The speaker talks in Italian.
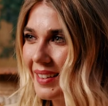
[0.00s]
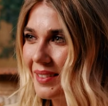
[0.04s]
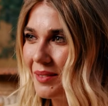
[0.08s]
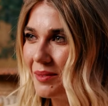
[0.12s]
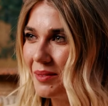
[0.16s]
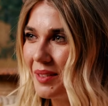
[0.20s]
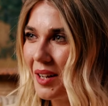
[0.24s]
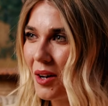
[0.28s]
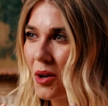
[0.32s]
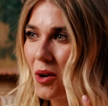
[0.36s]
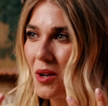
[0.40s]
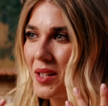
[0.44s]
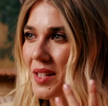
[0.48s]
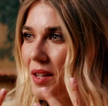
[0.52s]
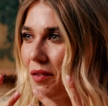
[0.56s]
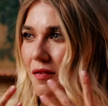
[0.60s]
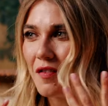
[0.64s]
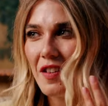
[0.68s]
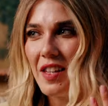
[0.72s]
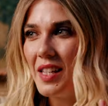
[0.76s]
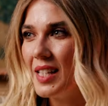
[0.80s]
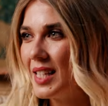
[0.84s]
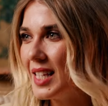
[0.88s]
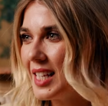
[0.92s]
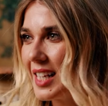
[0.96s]
una cosa
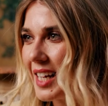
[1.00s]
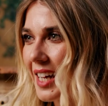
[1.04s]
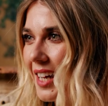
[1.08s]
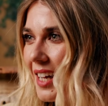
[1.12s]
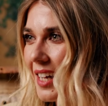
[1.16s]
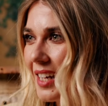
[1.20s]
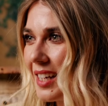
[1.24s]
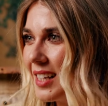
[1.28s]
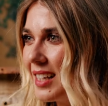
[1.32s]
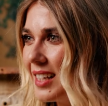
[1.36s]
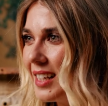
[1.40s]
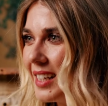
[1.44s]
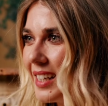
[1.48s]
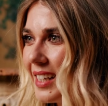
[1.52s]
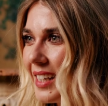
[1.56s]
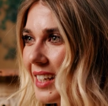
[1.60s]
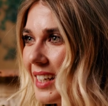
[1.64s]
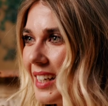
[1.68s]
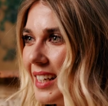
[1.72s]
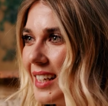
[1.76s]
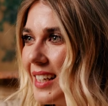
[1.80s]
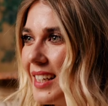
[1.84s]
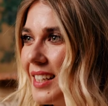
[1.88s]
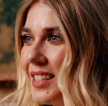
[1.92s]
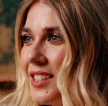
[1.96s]
fisica,
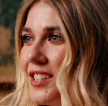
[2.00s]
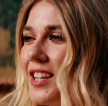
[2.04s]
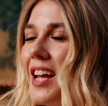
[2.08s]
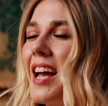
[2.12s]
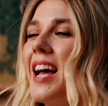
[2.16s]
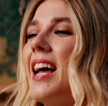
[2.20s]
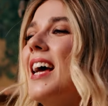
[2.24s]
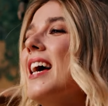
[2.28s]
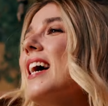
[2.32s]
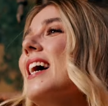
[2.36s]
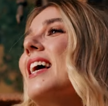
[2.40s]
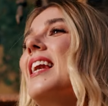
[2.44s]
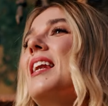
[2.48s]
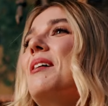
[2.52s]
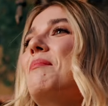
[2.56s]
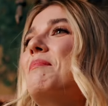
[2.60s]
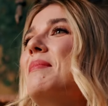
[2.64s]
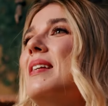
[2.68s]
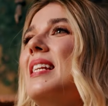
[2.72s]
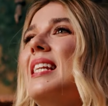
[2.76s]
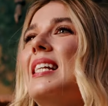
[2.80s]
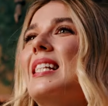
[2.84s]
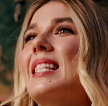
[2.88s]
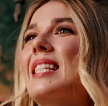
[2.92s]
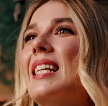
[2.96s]
cioè la
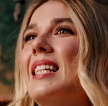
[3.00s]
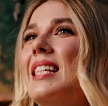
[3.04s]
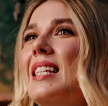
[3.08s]
bellezza